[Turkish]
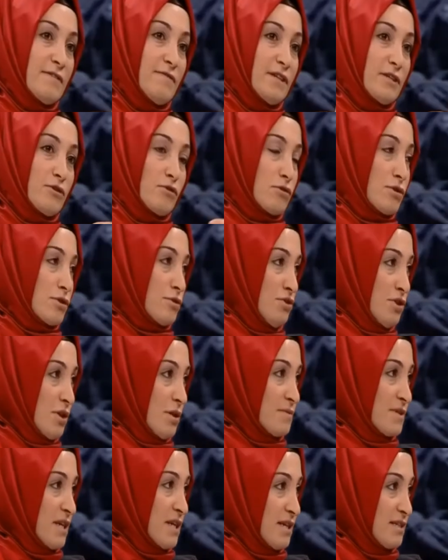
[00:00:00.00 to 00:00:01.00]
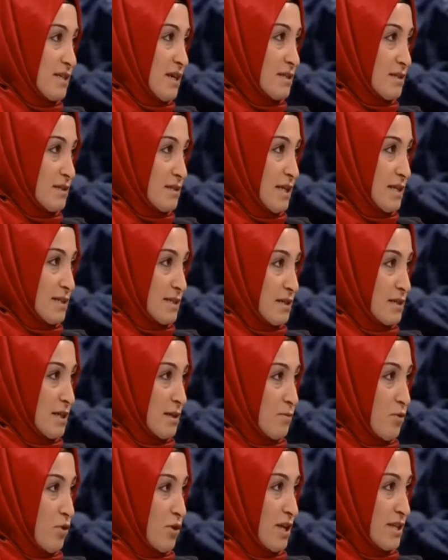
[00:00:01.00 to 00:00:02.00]
veriyorlar hocam. Bu Zaten bir
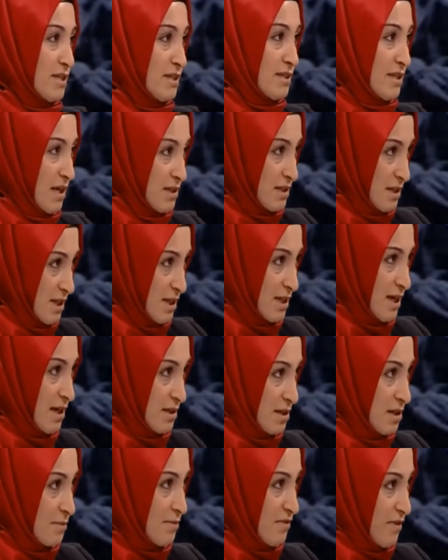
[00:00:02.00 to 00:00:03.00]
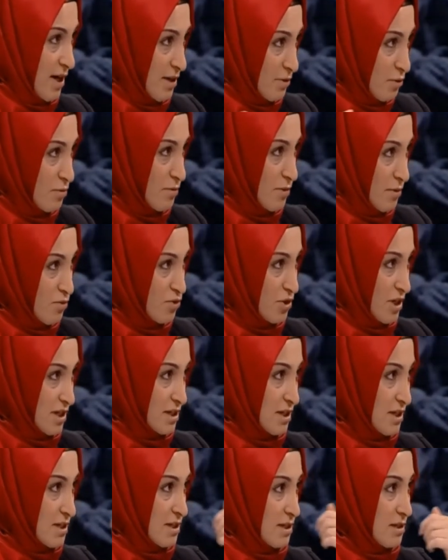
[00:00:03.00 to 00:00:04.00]
da böyledir. Dandana kan da bir var olma
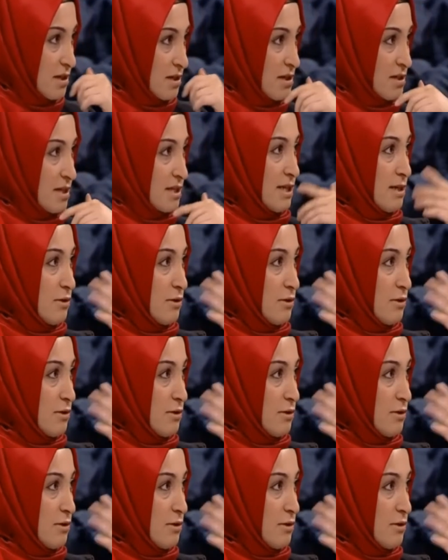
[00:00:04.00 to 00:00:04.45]
mücadelesi. Tabii tabii. tabii.